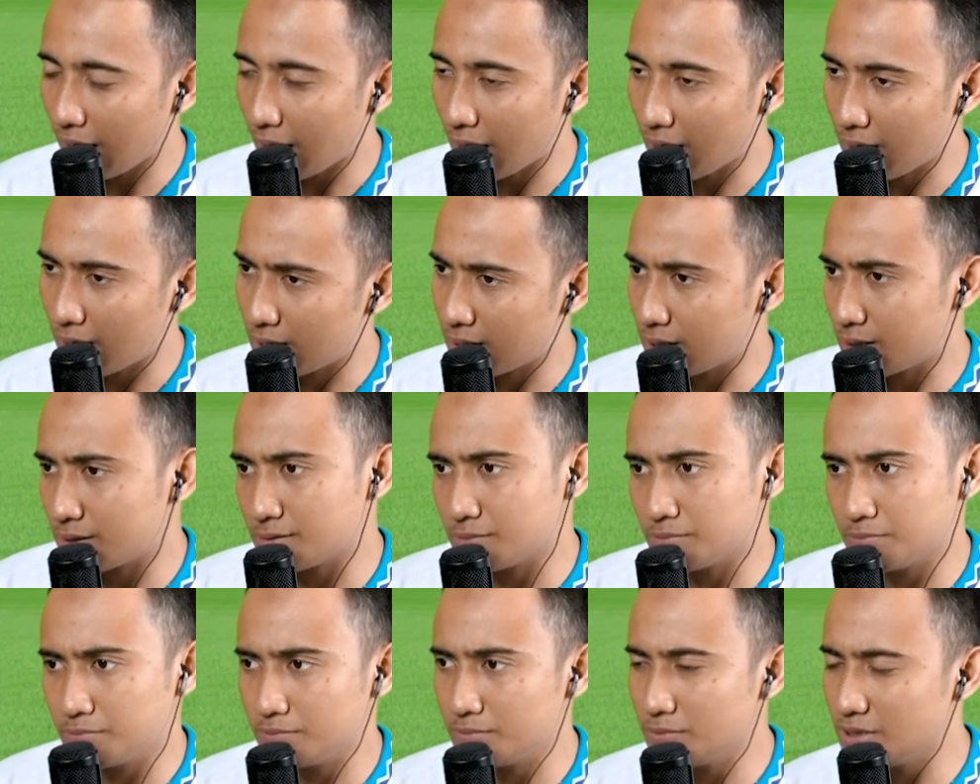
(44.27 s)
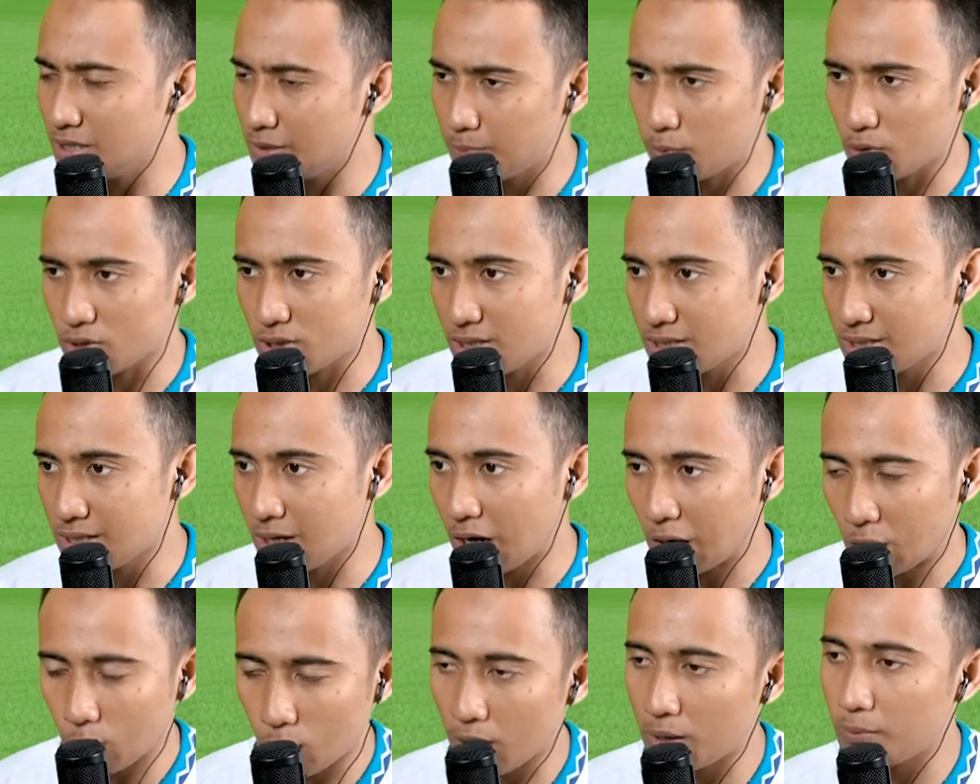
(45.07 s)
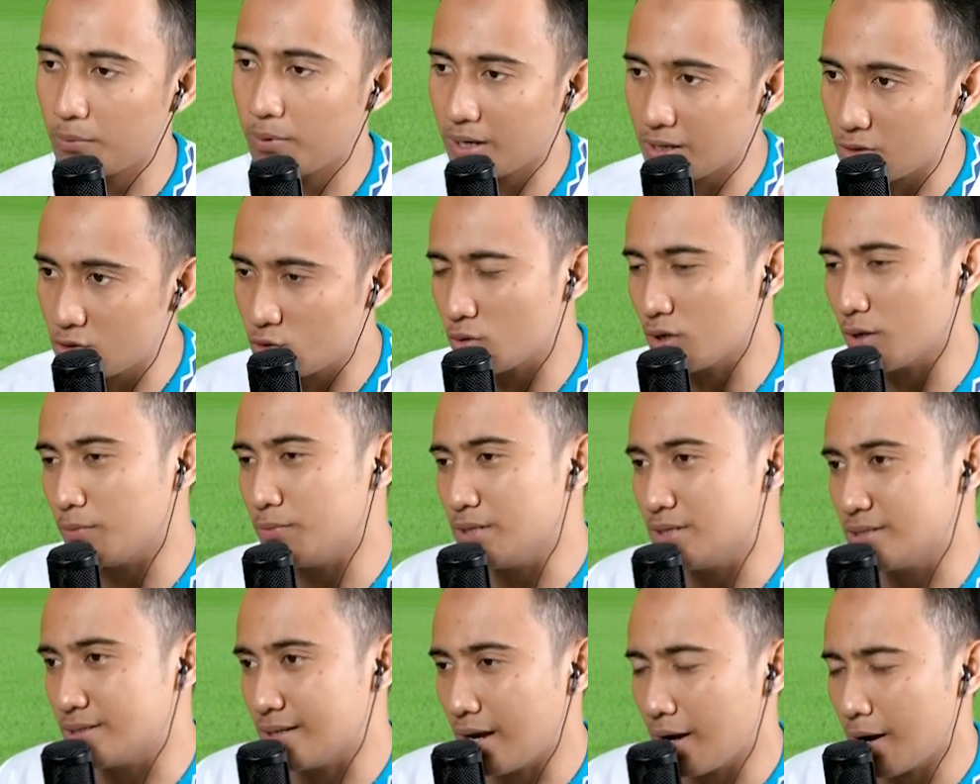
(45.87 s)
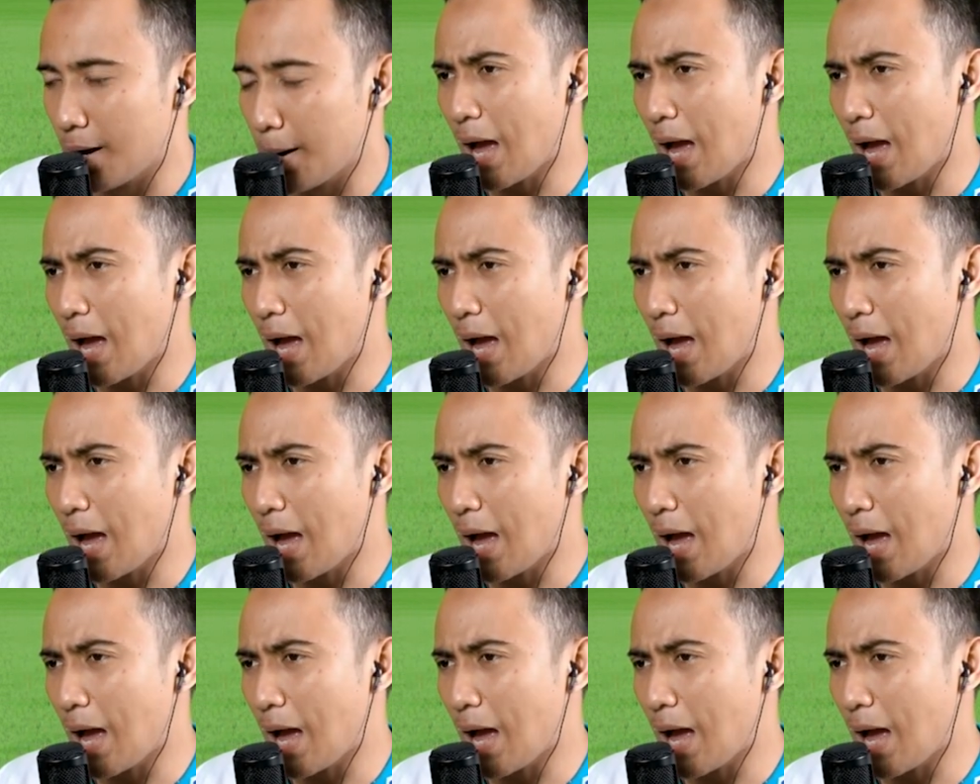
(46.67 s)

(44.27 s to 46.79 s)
um, di posisi RWB juga bisa.